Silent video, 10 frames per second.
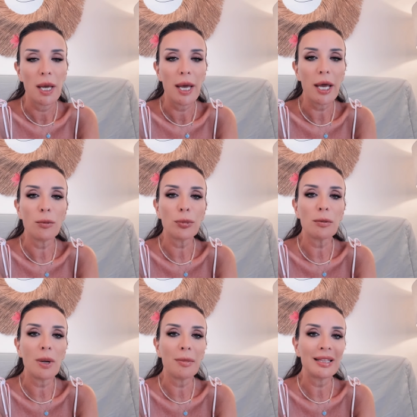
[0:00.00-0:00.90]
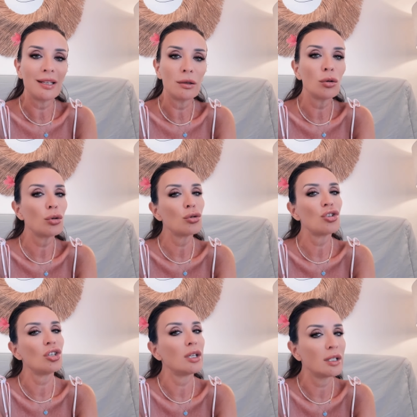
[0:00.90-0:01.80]
è un problema del non
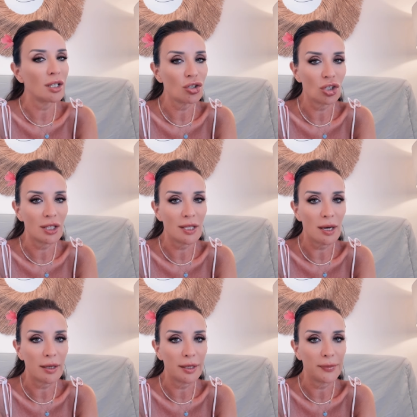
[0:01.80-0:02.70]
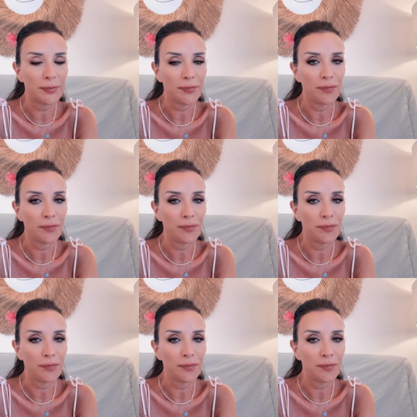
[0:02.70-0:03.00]
riuscire ad accettare